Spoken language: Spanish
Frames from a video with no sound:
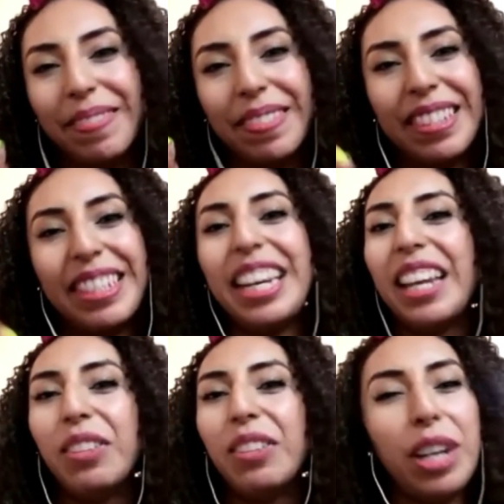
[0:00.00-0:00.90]

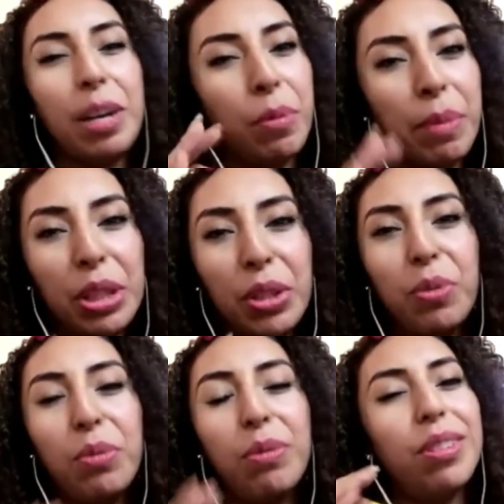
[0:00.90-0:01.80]
directo en el momento
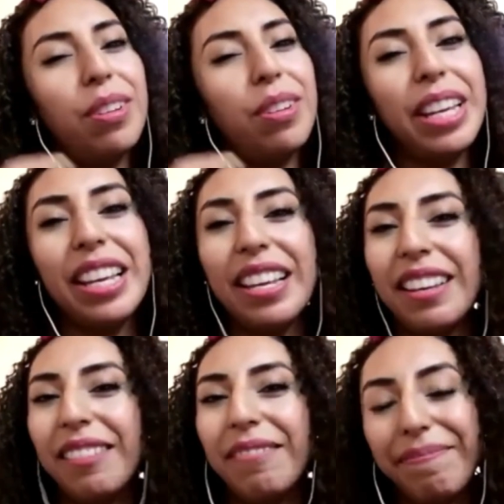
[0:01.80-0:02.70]
justo
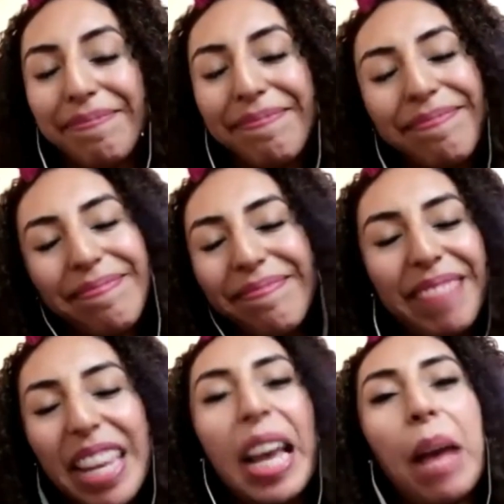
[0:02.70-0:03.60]
y,
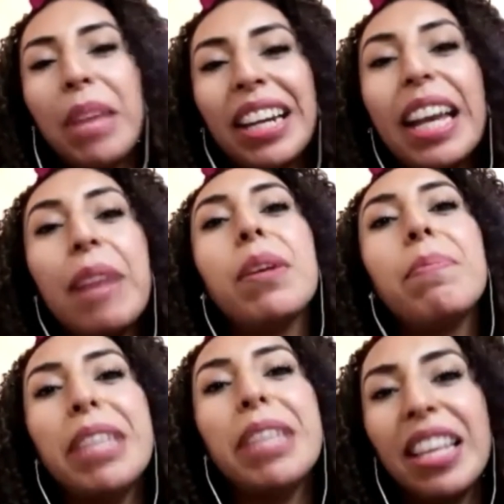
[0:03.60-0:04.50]
y cambian, cambian
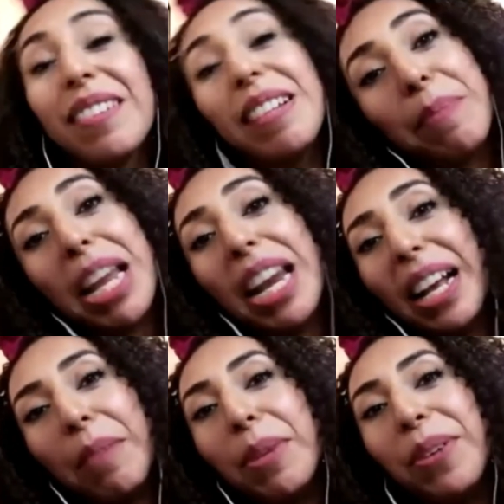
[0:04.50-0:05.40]
vidas. La mía la cambió.